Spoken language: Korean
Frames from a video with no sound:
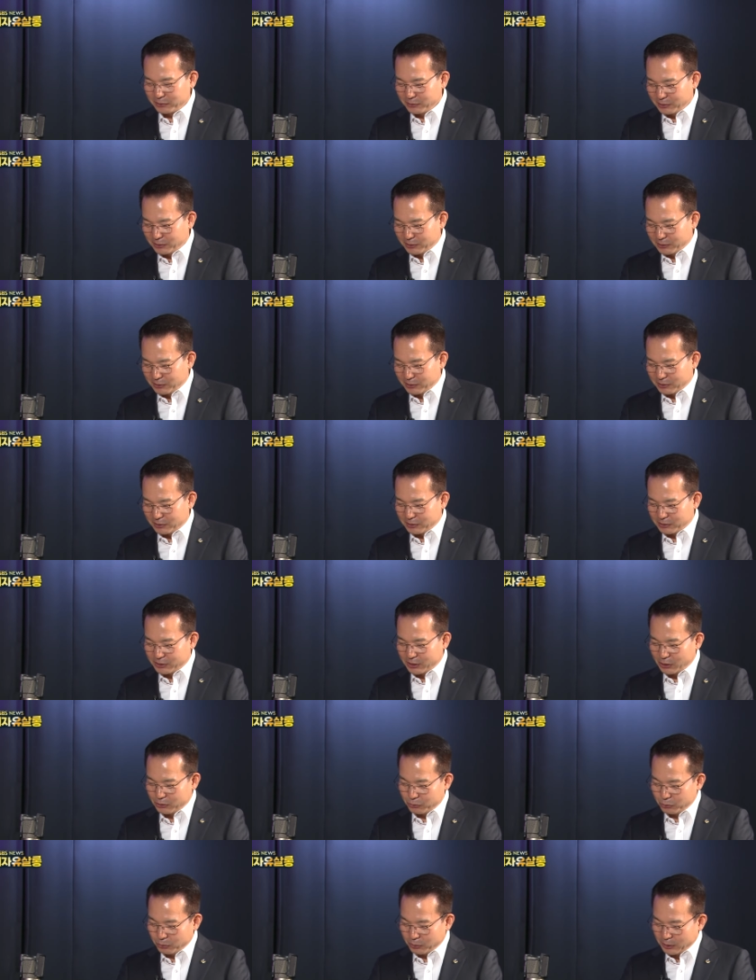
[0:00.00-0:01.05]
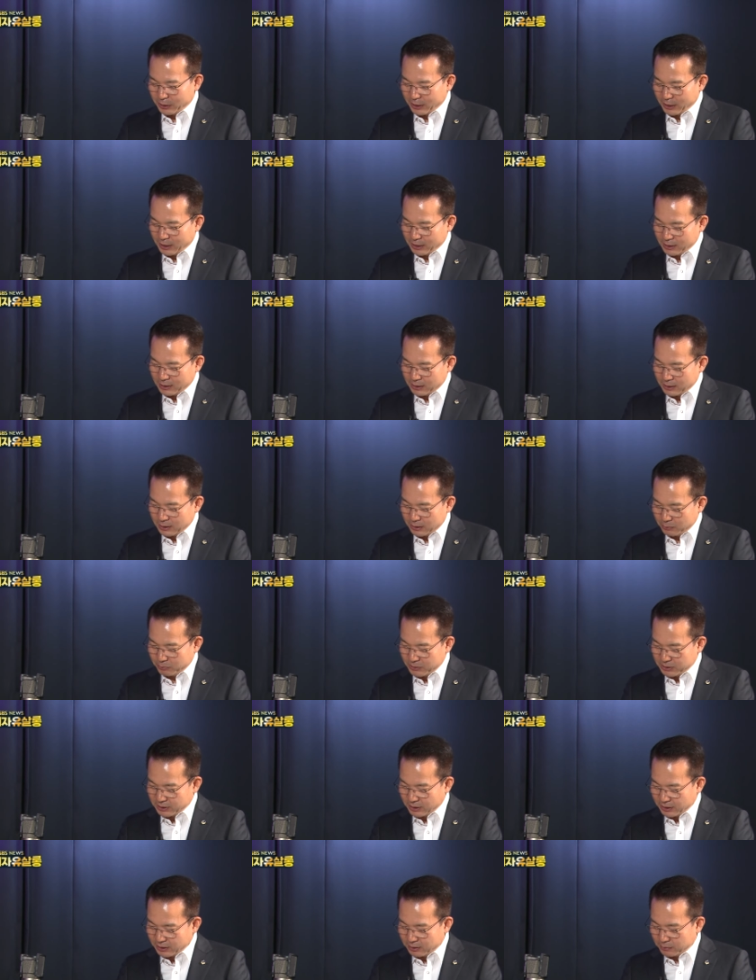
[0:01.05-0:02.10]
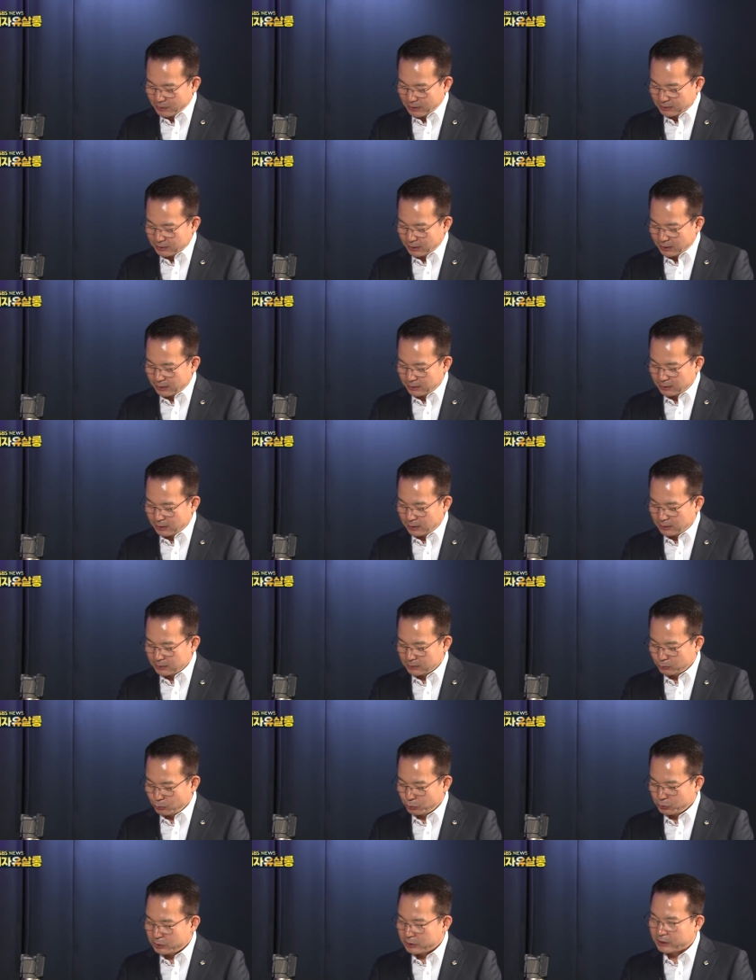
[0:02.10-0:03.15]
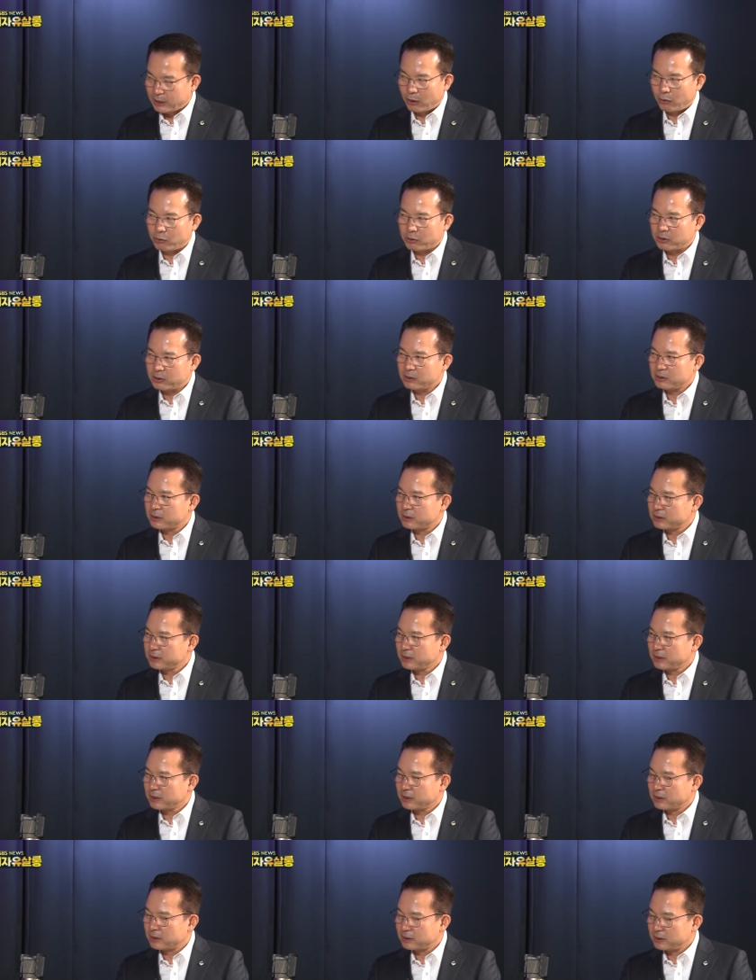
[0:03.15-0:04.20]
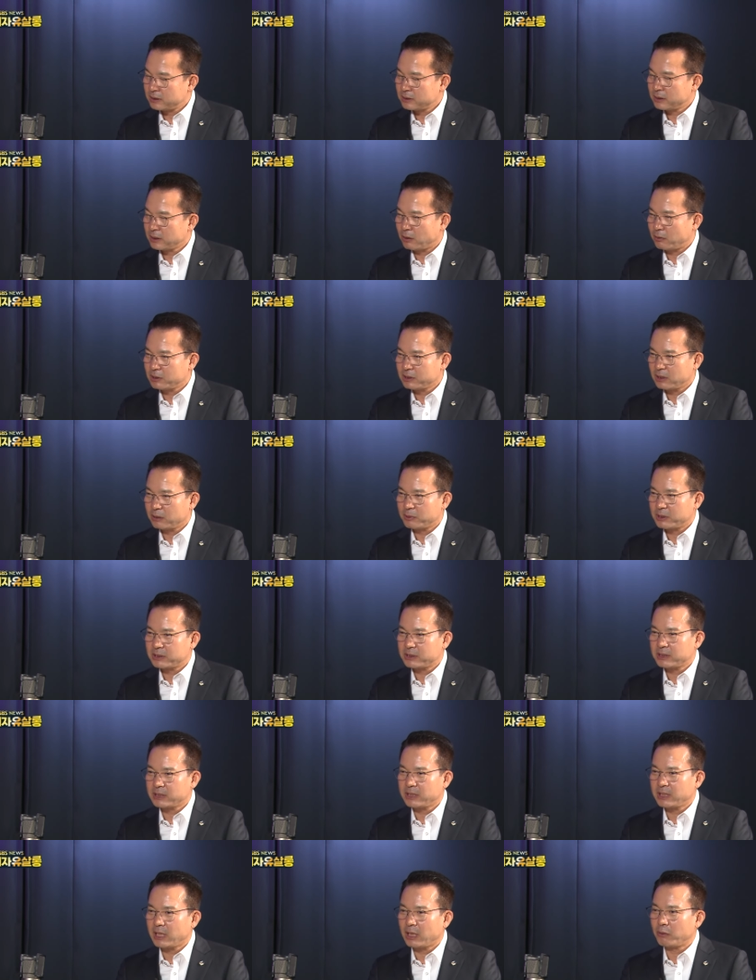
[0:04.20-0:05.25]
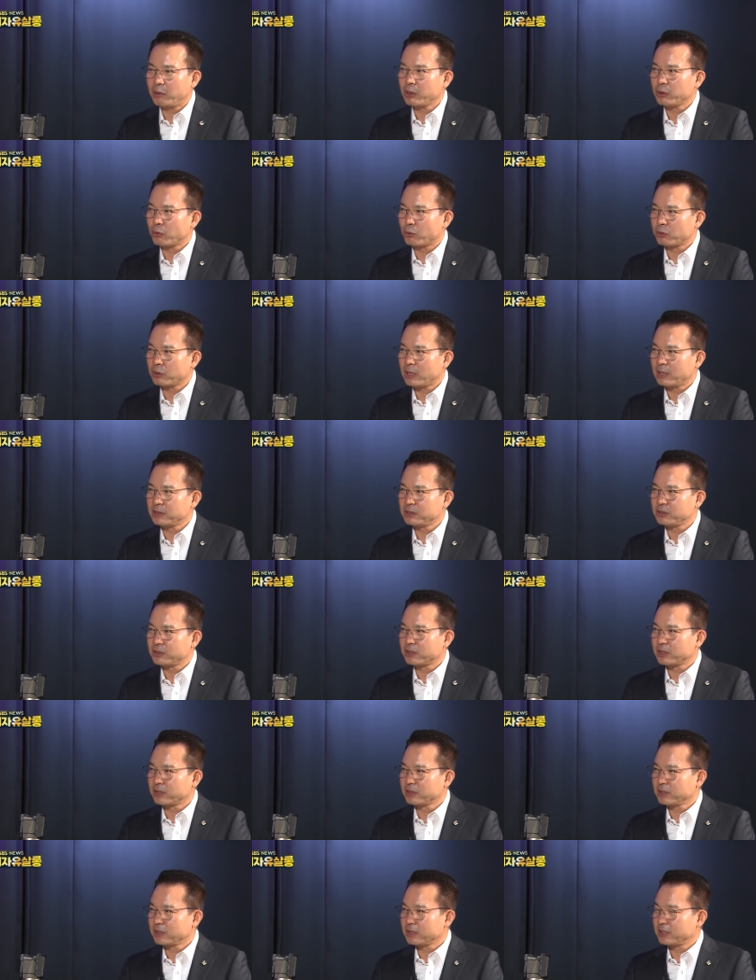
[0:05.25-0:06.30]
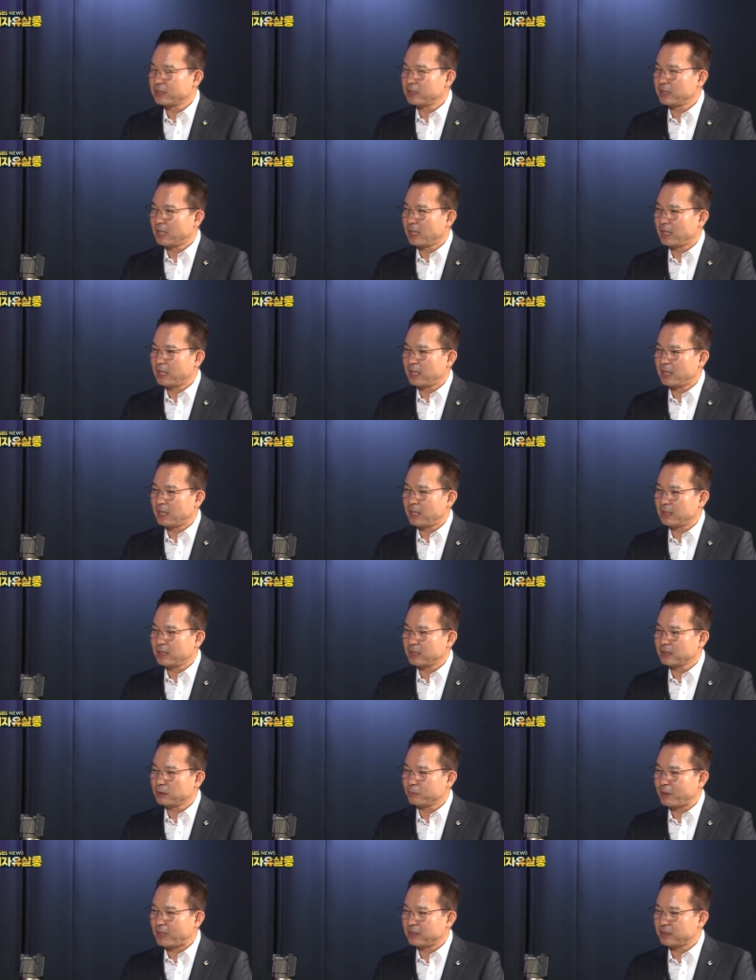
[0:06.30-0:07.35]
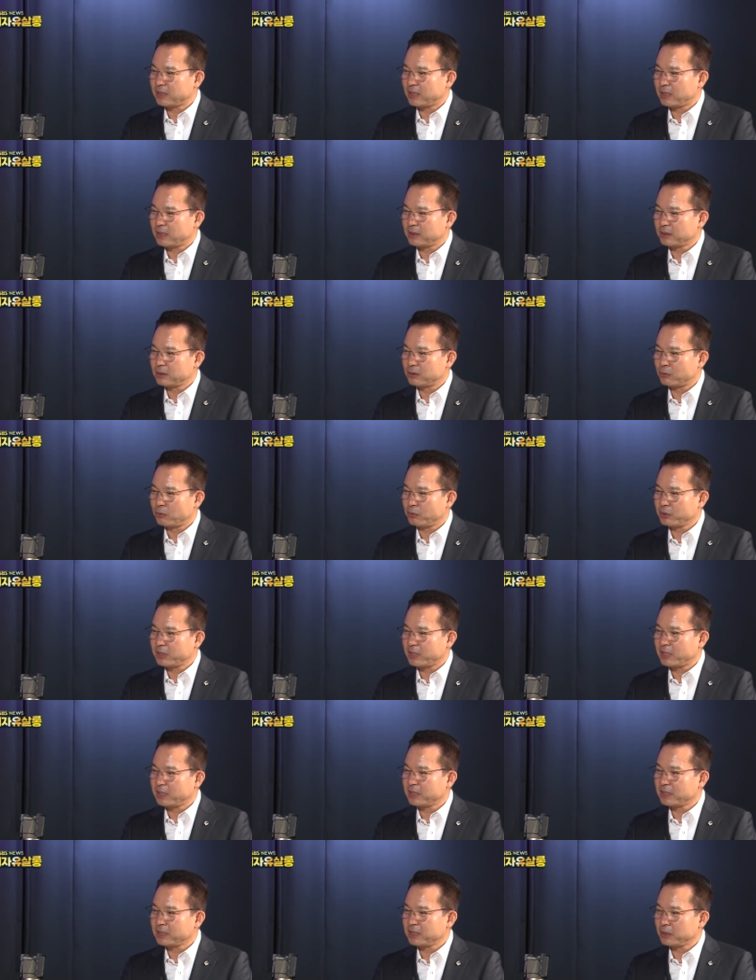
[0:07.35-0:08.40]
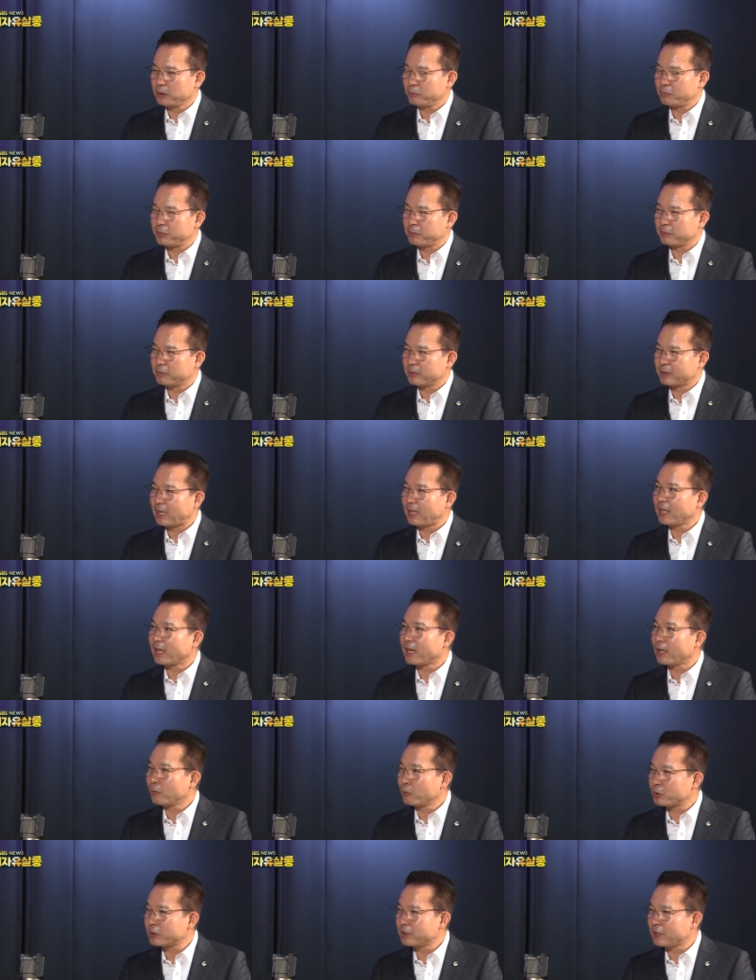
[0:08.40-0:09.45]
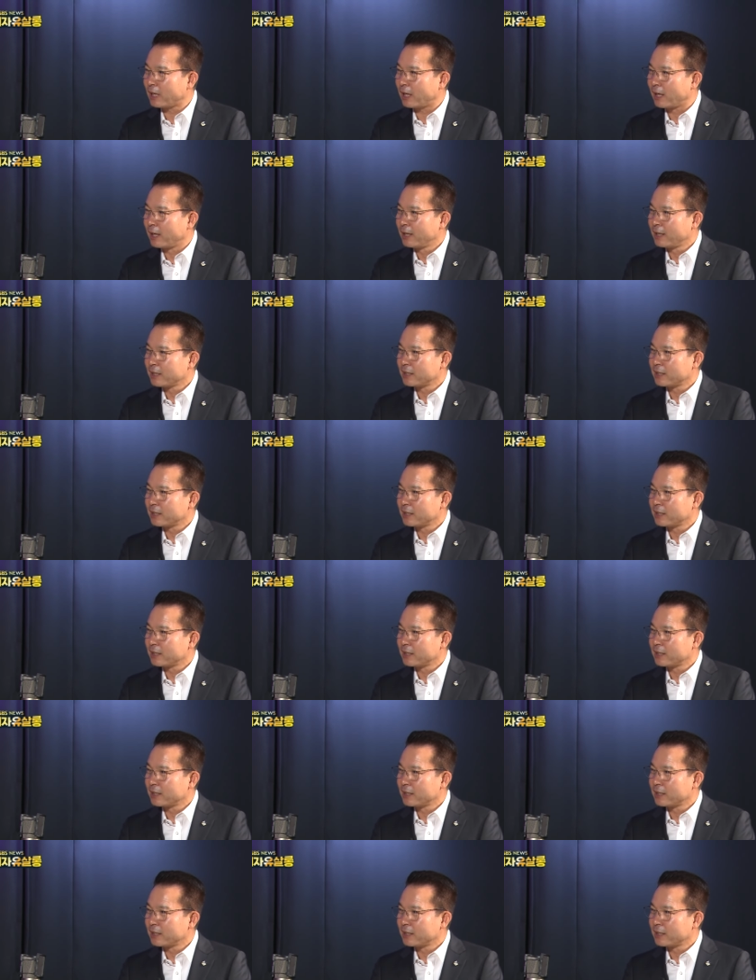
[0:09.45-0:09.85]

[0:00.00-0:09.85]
네. 어, 최초에 이 미사일을 발사했다는 소식이 나온 거는 언제 어디서 나왔냐면 시리아와 요르단 지역에서 이란에서 발사한 드론이라는 것들이 날아가고 있다.